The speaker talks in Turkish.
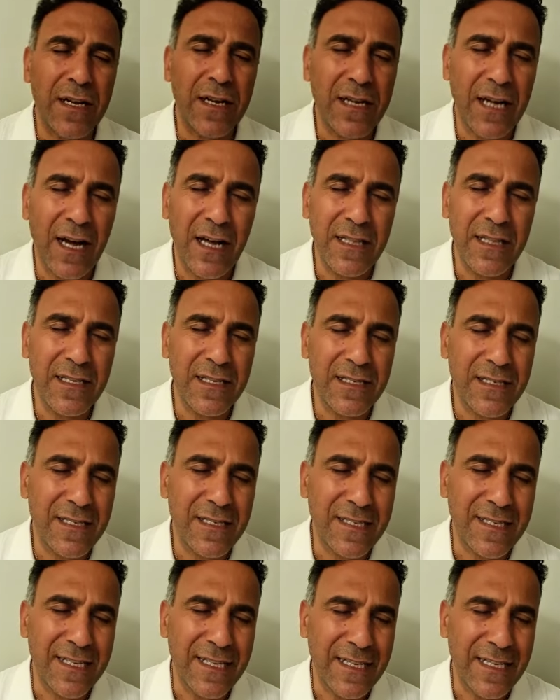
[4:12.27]

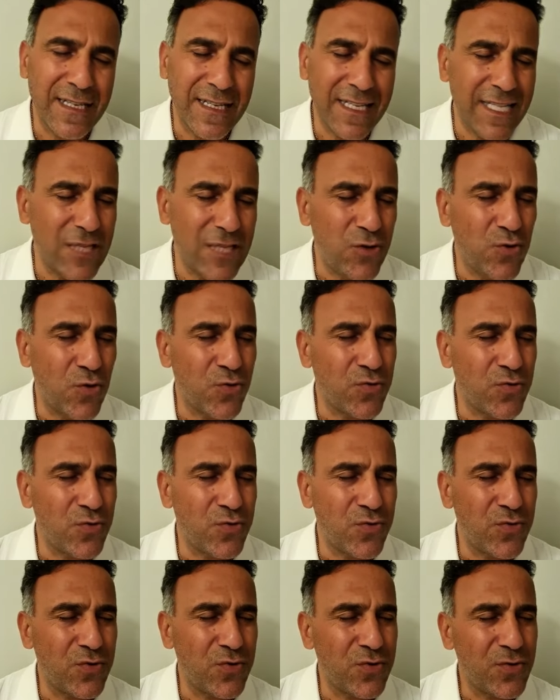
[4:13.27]
ağlarınızı
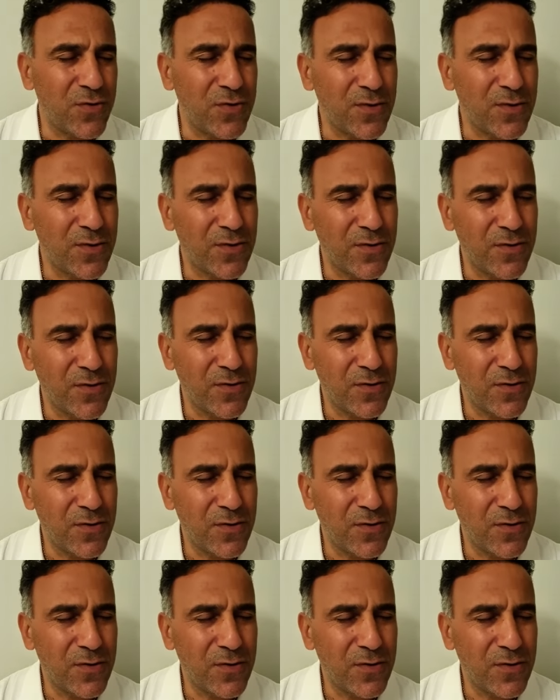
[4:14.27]
dondurdunuz.